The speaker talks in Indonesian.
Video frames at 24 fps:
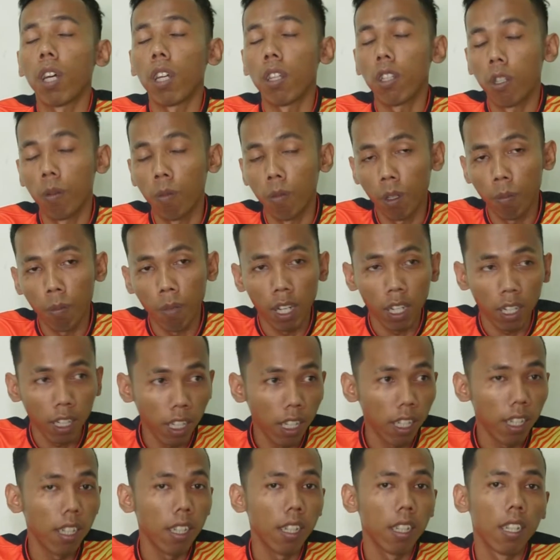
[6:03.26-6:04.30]
Pak Jim
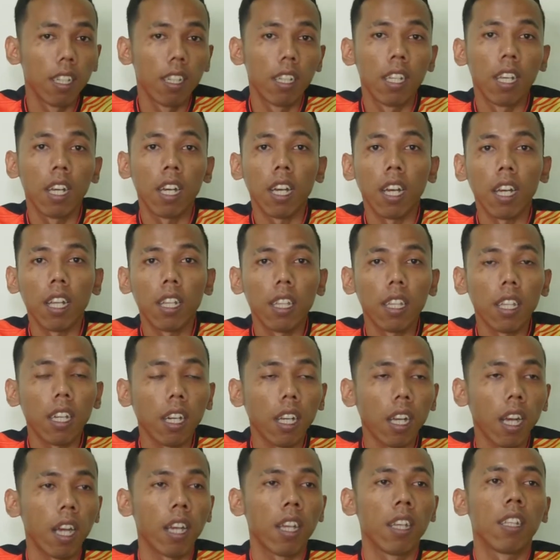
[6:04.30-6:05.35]
kemarin ya kan
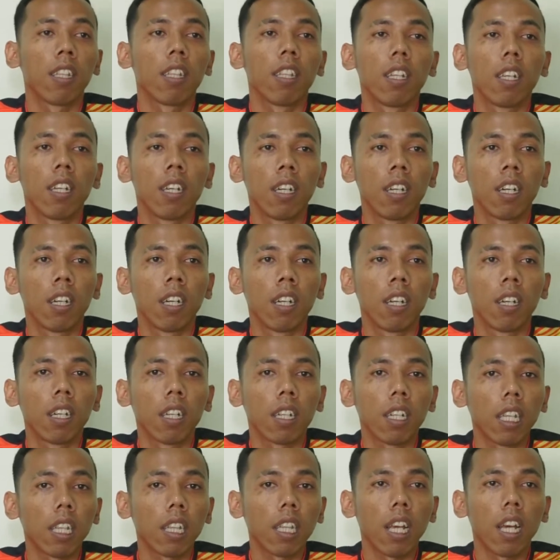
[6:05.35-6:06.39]
terkait eh,
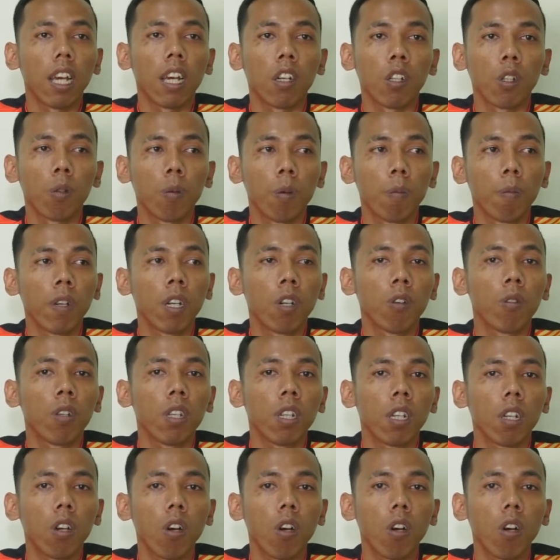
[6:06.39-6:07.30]
kita harus memenuhi